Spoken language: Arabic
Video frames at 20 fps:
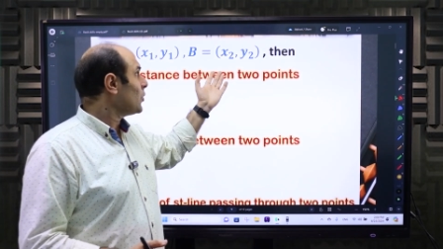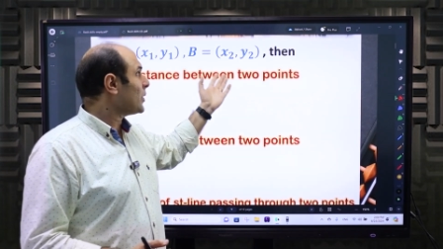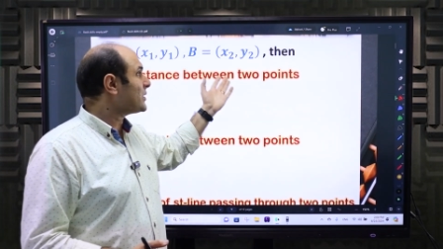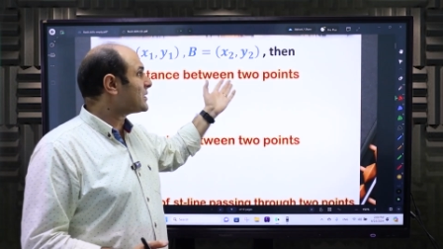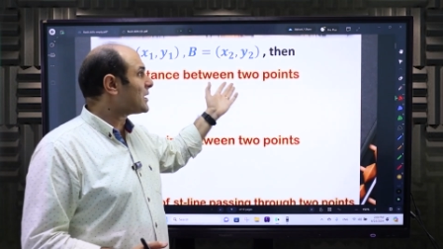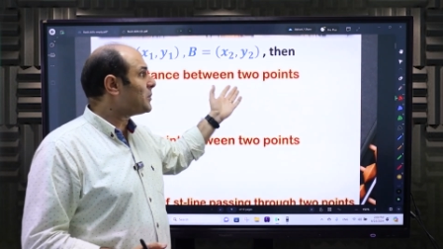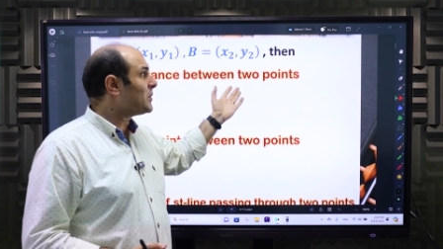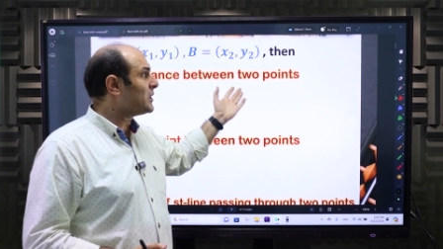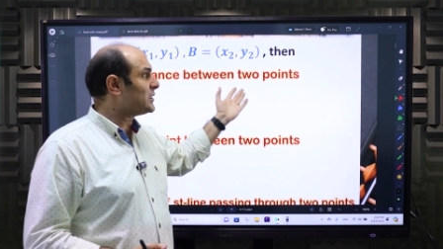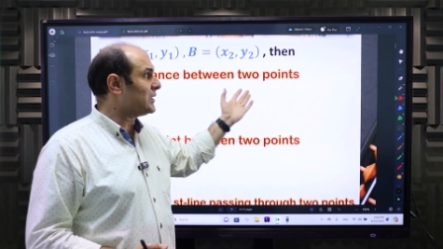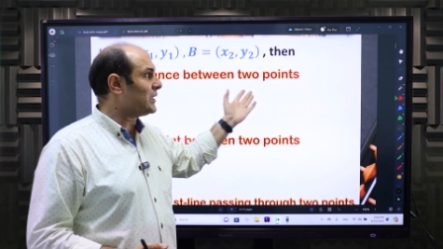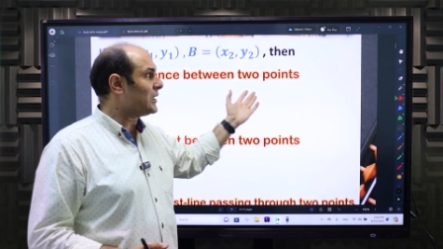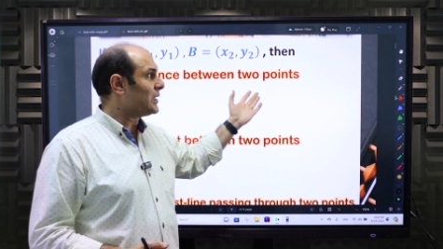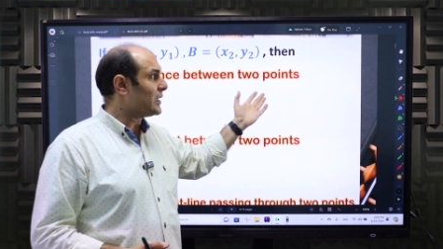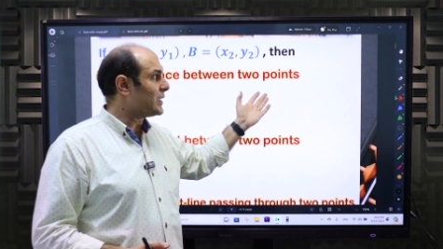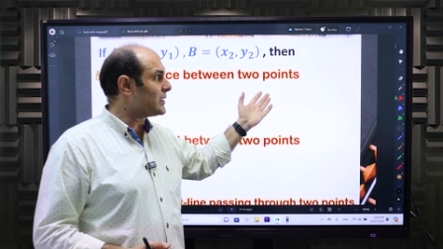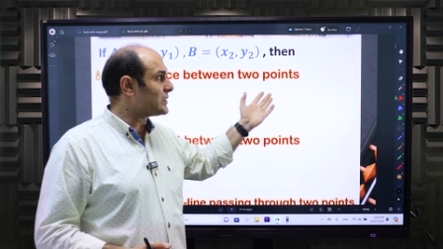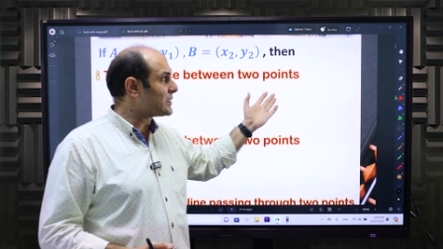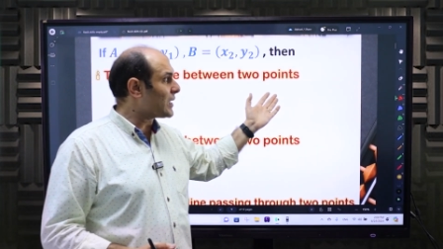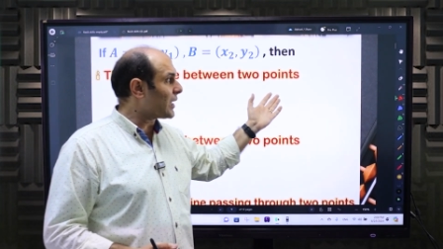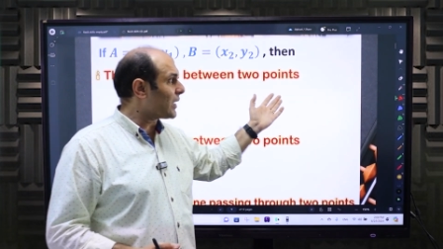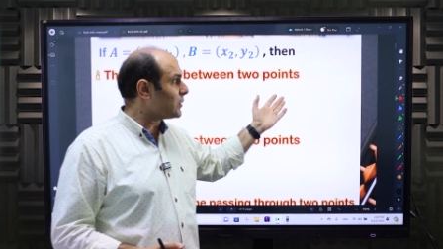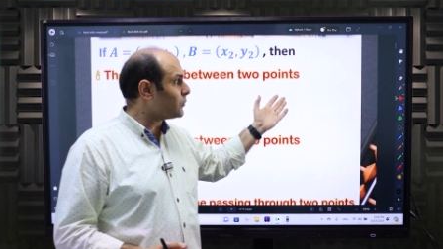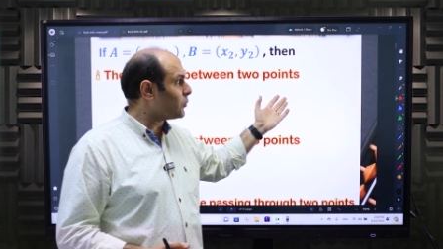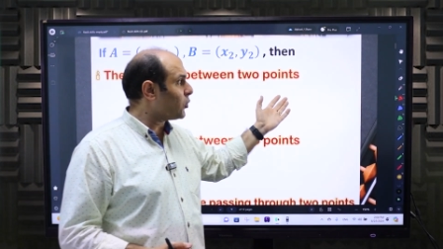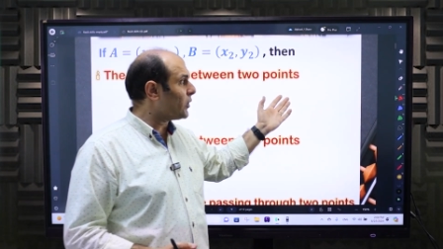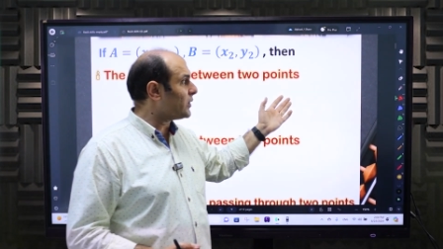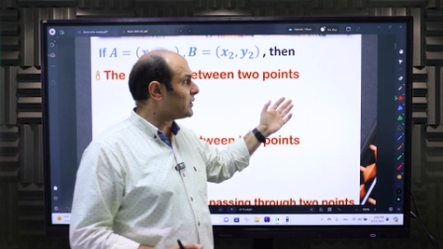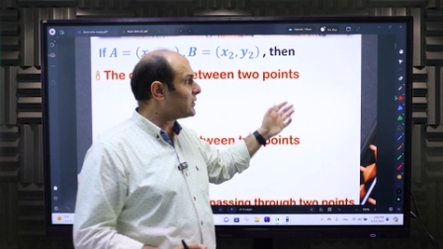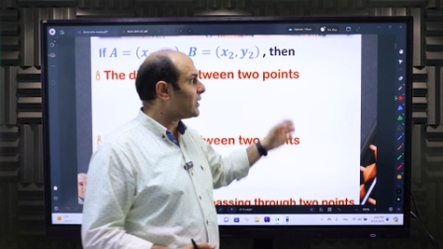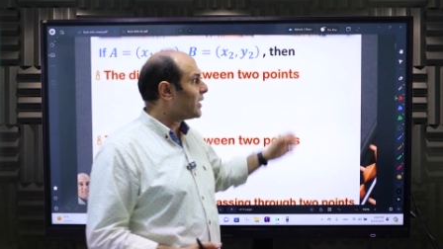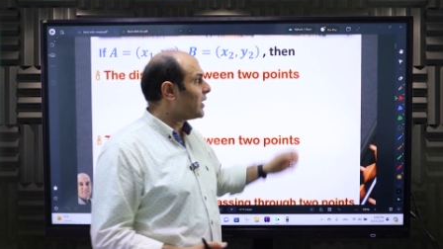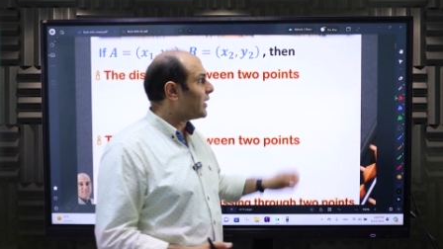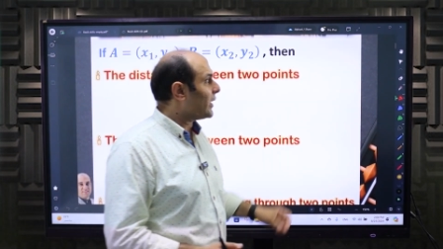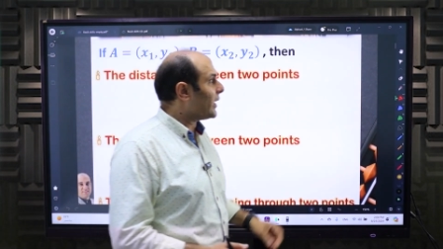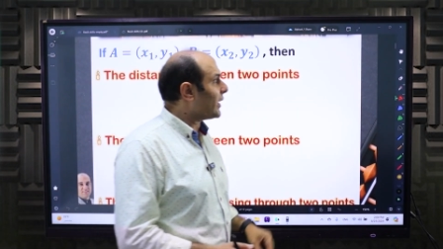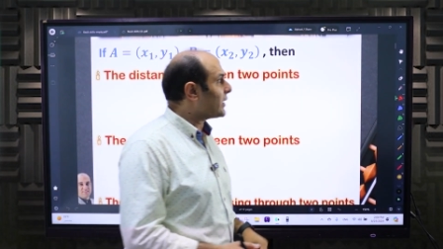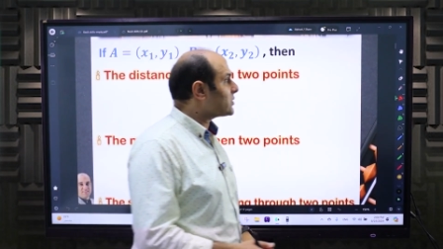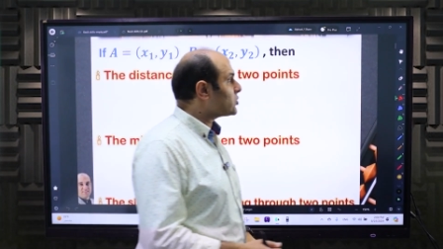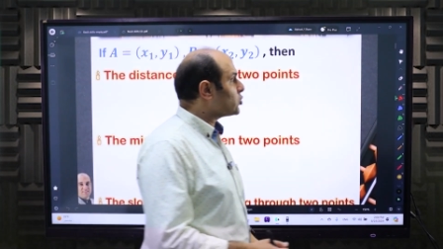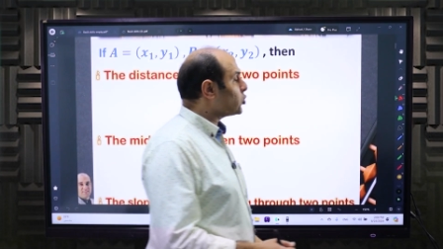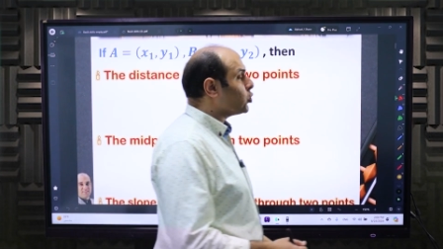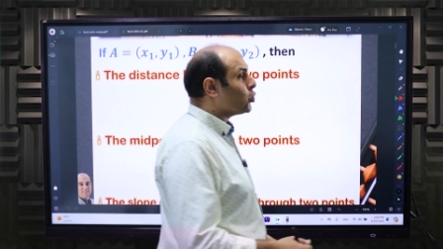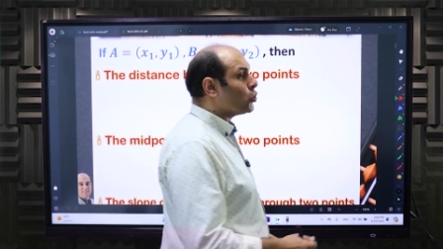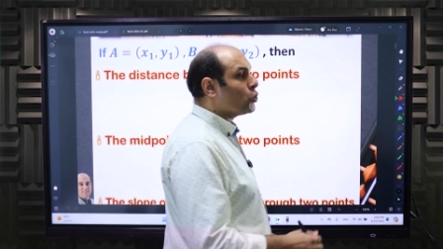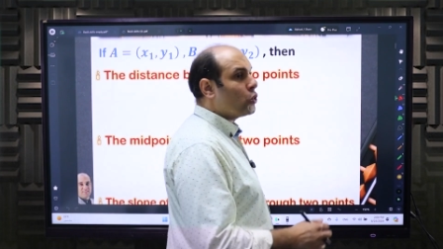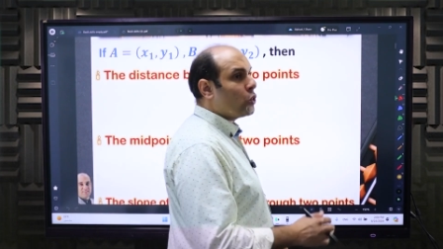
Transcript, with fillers: واسمي دي السكند بوينت x2